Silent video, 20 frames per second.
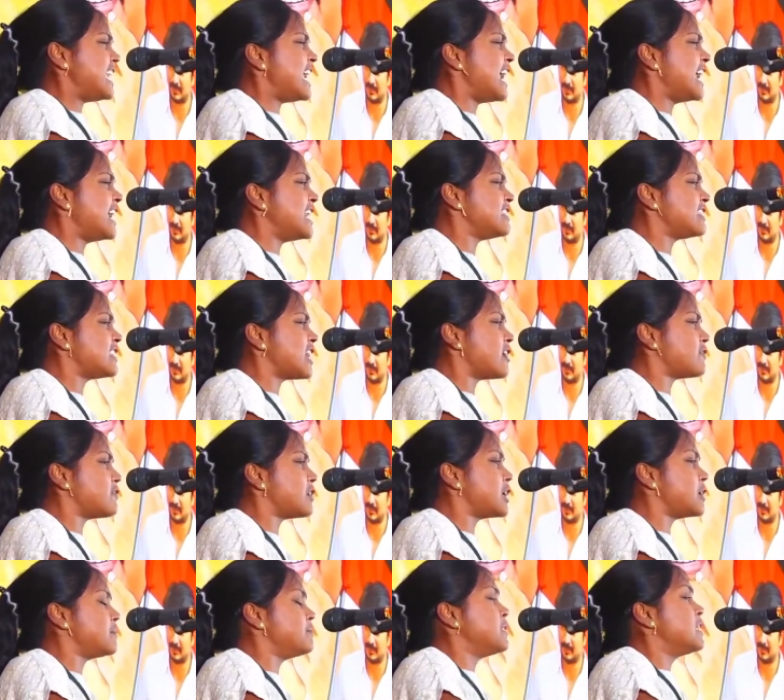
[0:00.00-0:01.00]
ஏன் இந்த
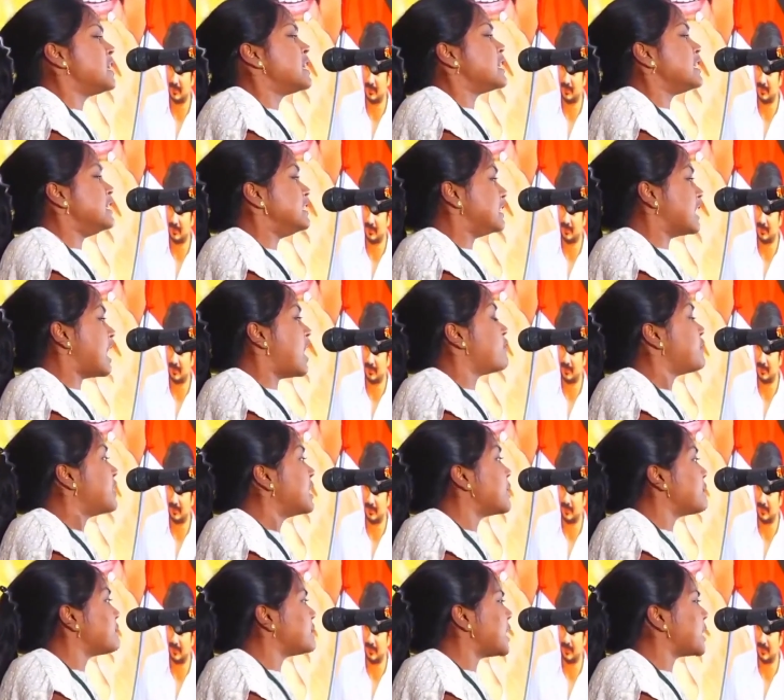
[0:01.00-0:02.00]
அவலம் இந்த
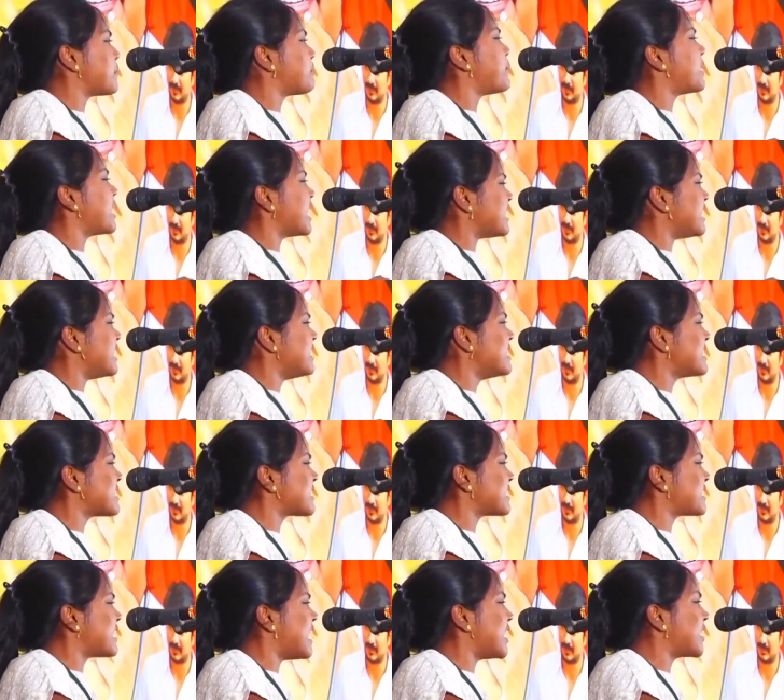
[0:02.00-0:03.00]
அவலம் ஏற்பட என்ன
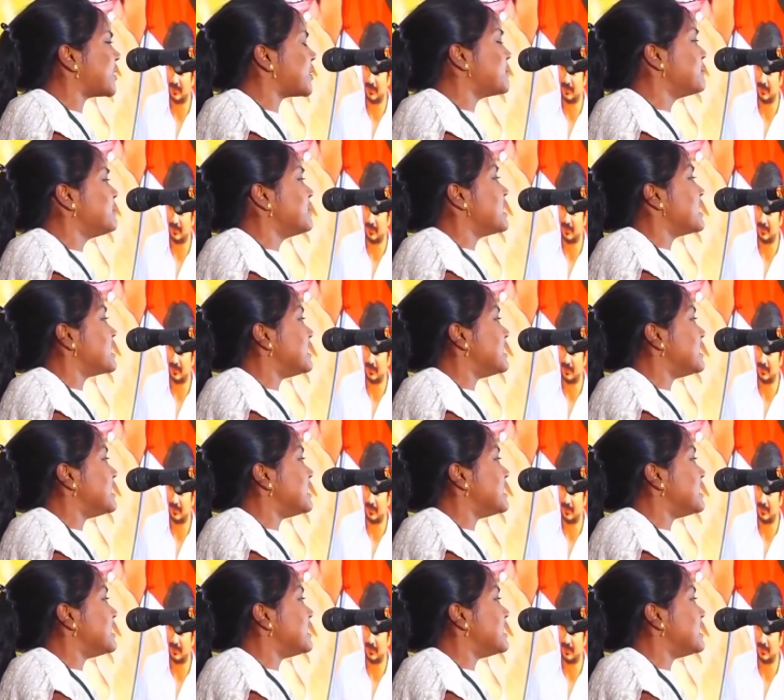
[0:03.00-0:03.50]
காரணம்